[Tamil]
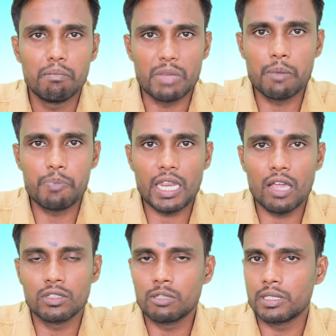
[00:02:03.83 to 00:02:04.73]

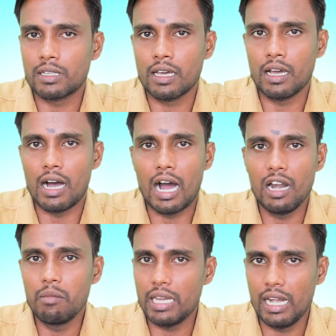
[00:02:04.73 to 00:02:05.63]
மிகப்பெரிய வந்து பார்த்தீங்கன்னா
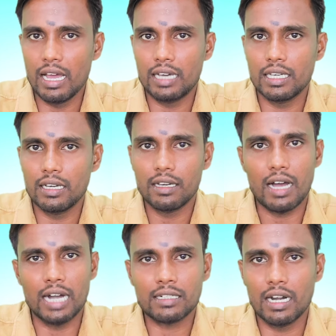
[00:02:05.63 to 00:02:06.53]
ஆளுமை இல்லாத
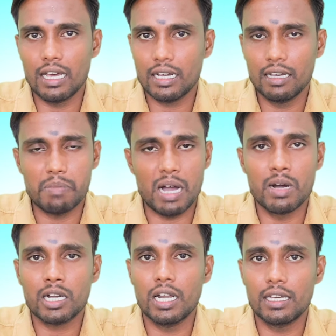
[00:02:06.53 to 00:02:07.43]
ஆட்களாக
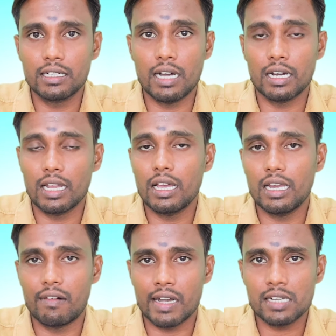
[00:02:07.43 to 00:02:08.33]
பாமகல இருக்காங்களா
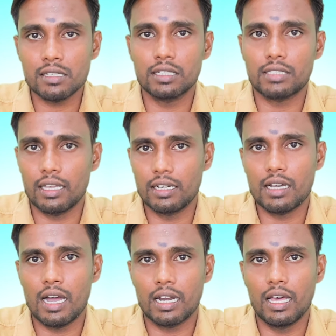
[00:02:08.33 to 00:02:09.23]
இல்ல வன்னியர் சங்கத்துல
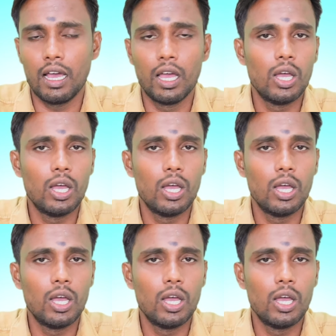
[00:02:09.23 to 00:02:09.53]
இருக்காங்களா